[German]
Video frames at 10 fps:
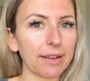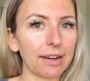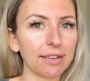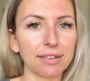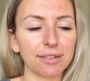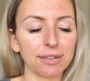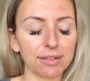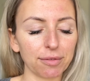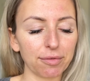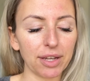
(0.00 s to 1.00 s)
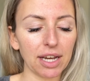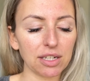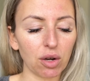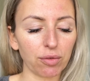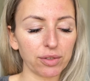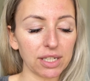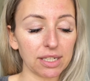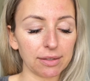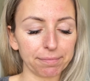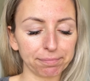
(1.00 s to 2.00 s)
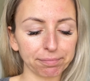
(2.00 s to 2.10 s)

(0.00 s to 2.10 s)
anderen Wert auf Dinge.